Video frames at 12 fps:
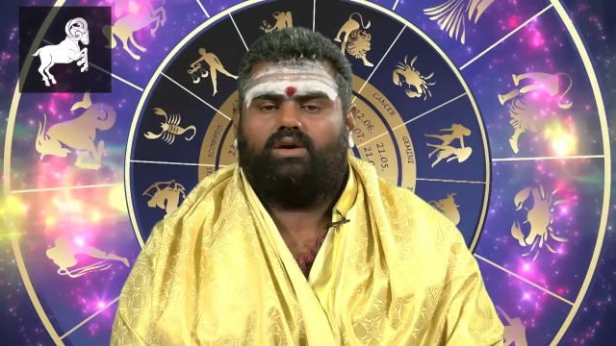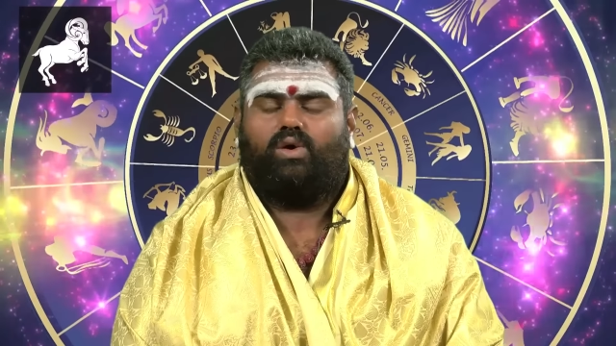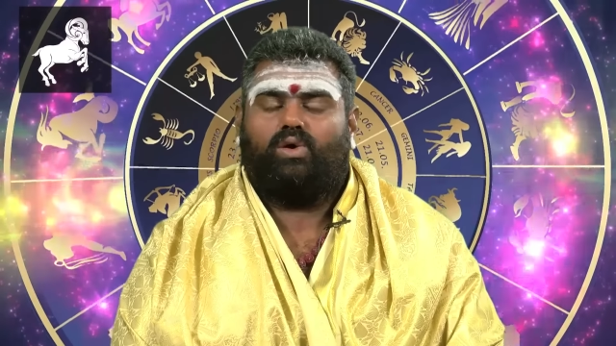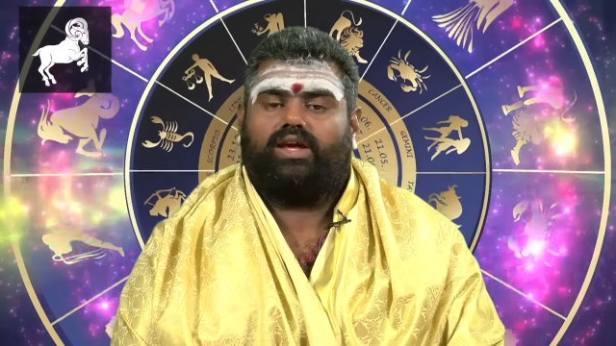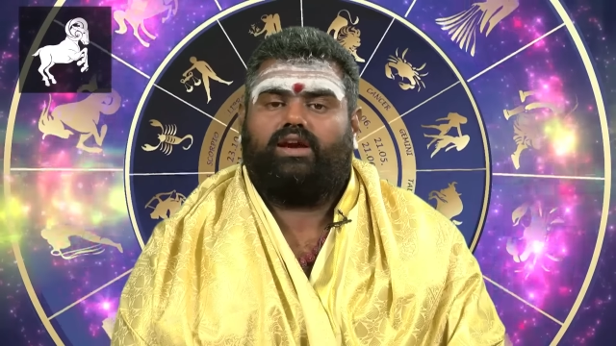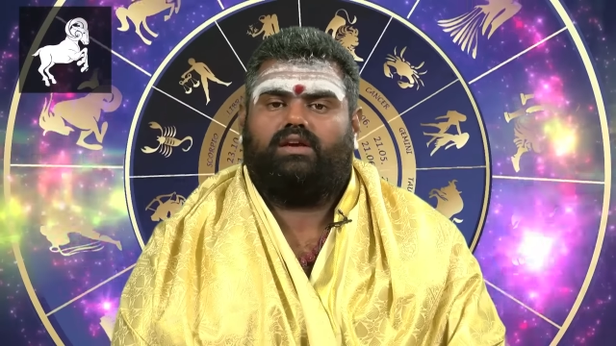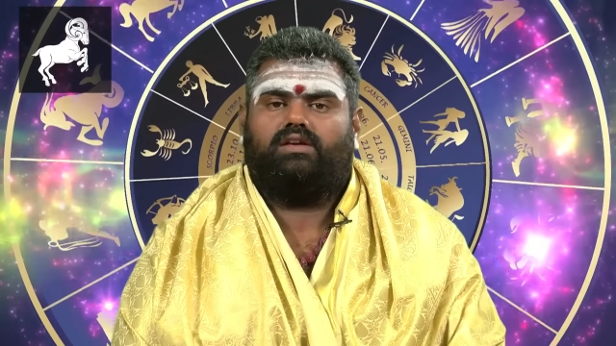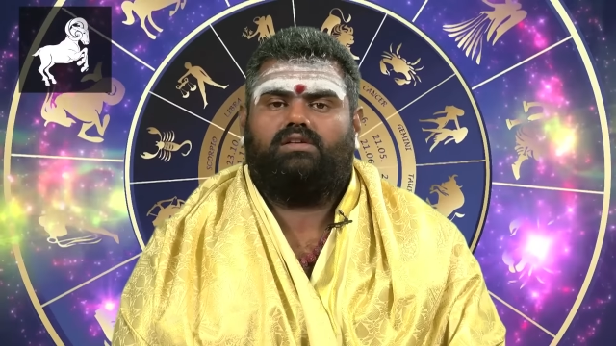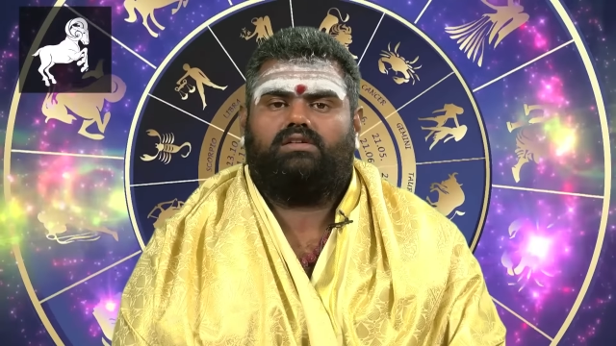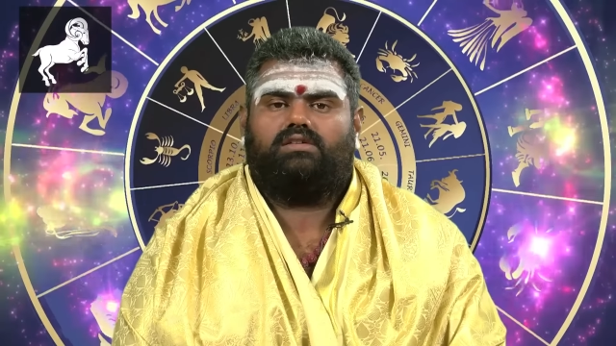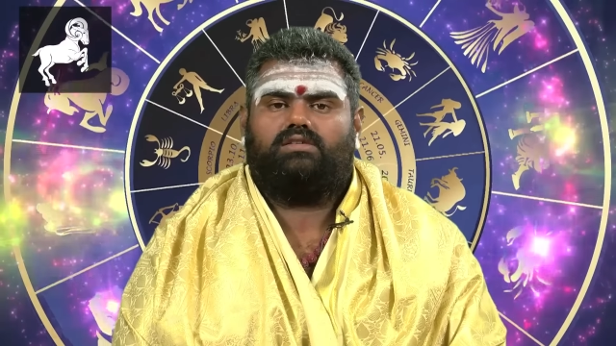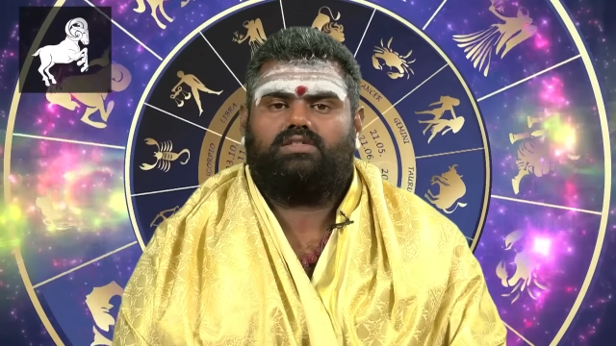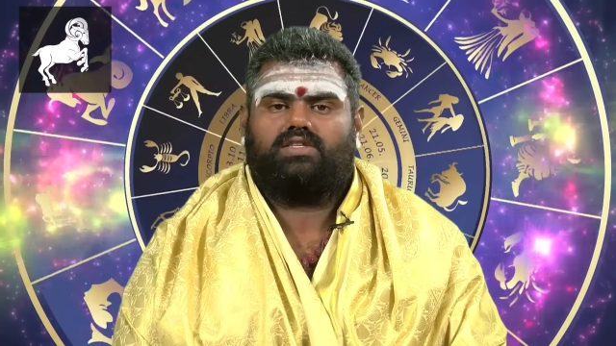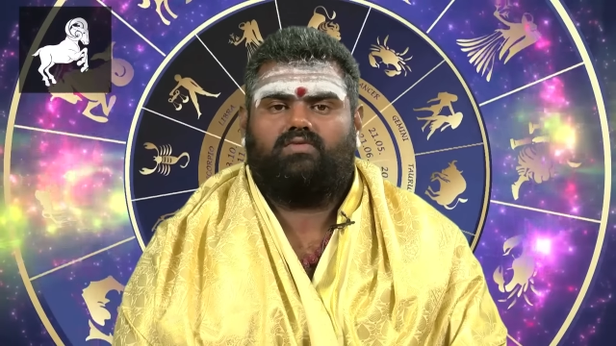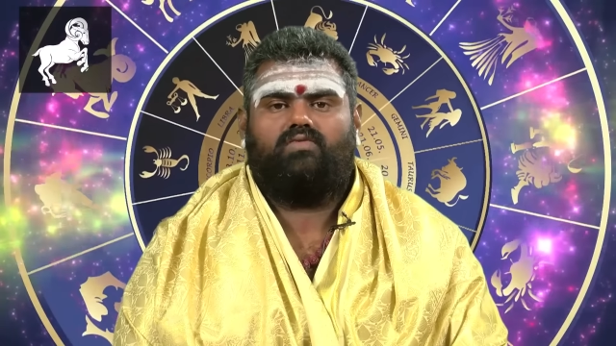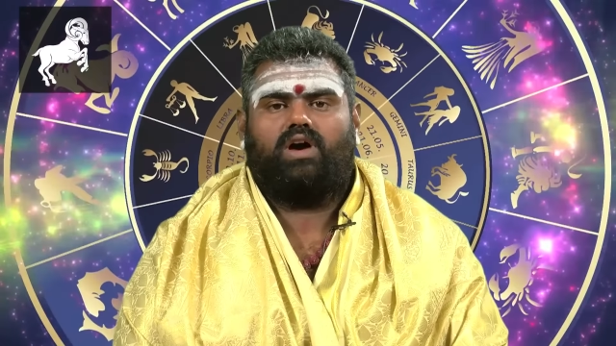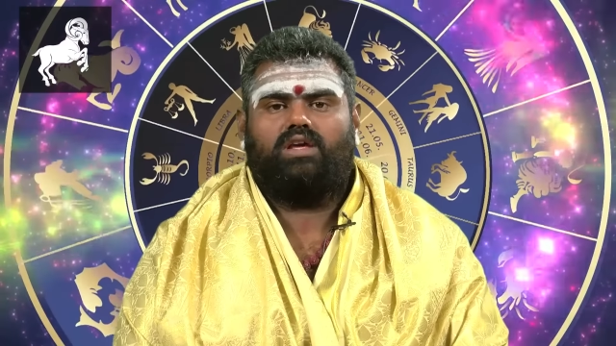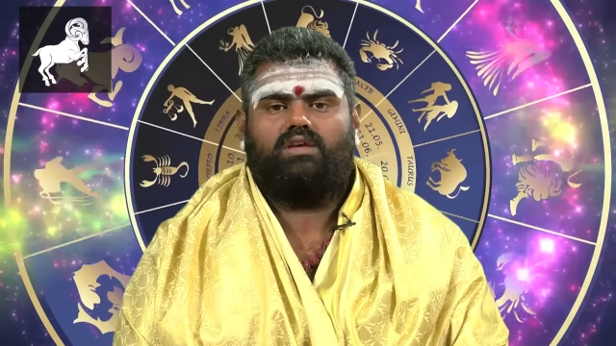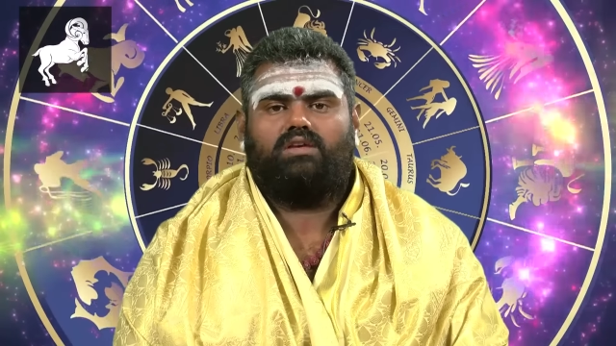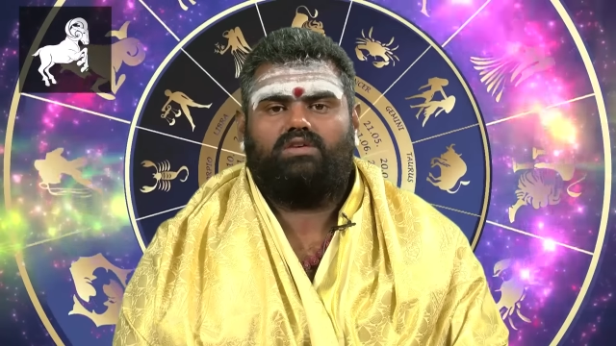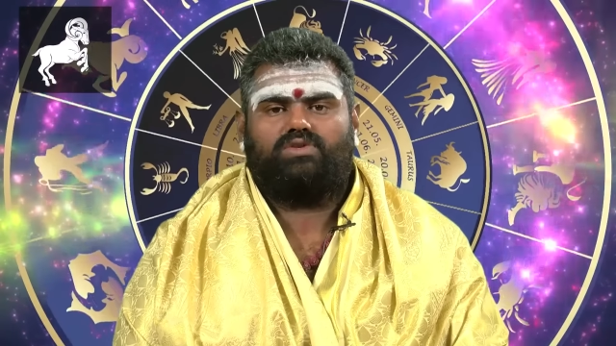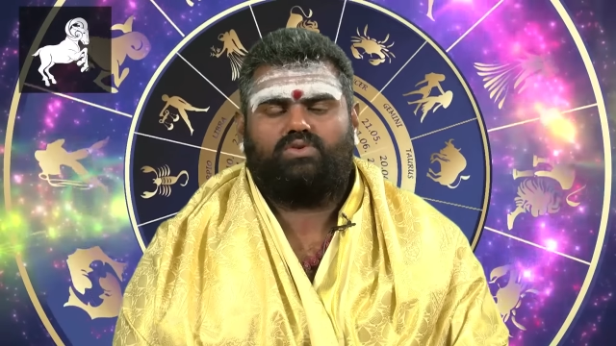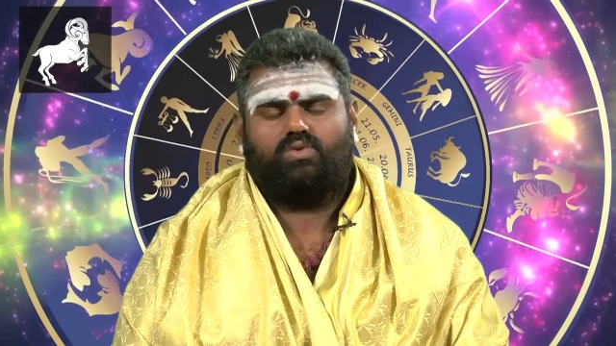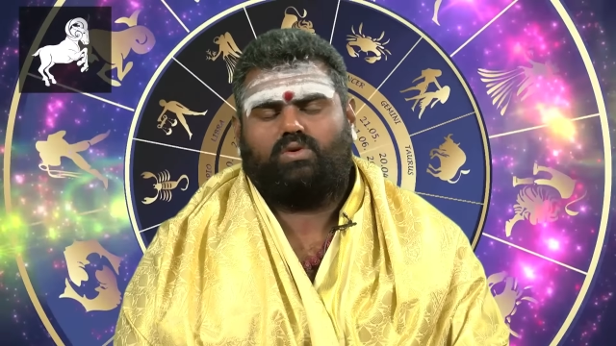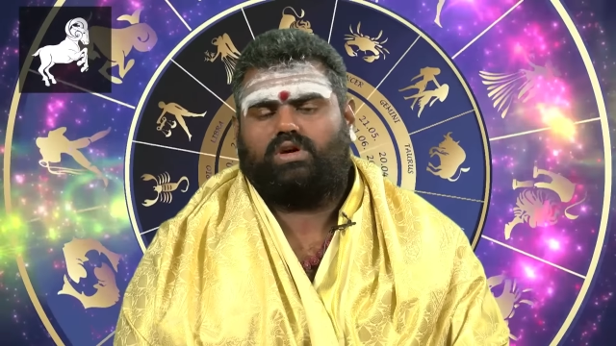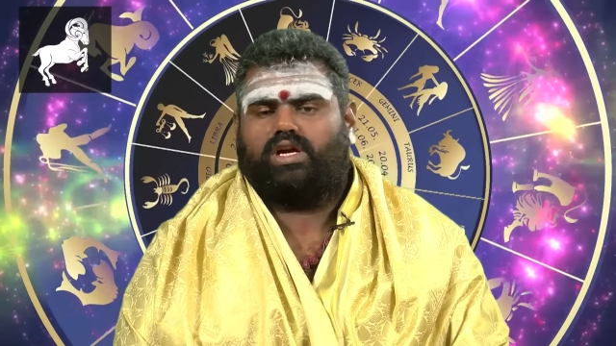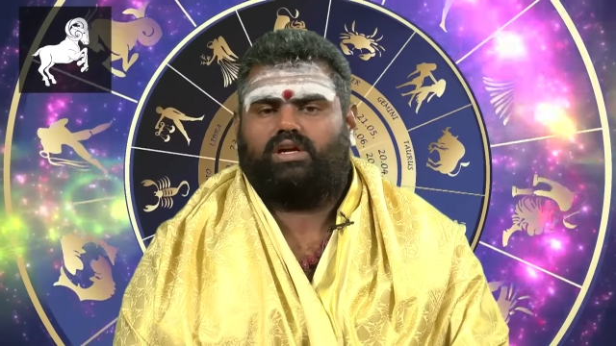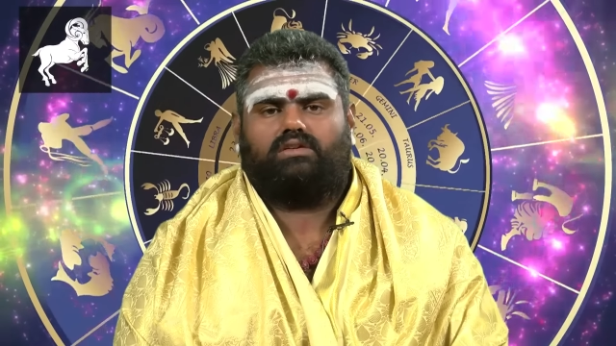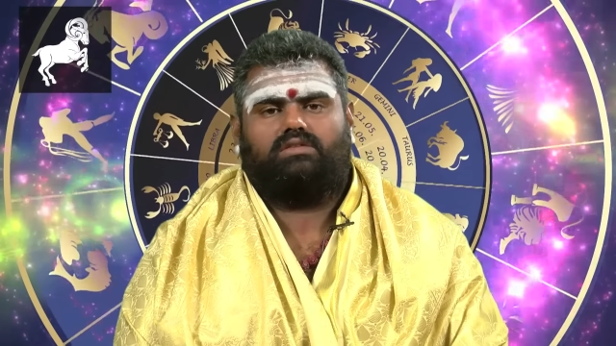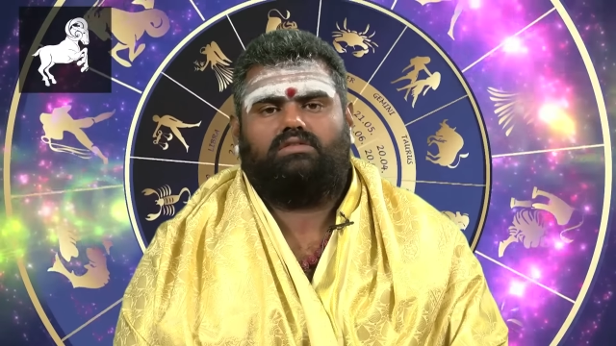ஹோரைகள் செவ்வாய் சுக்கரன்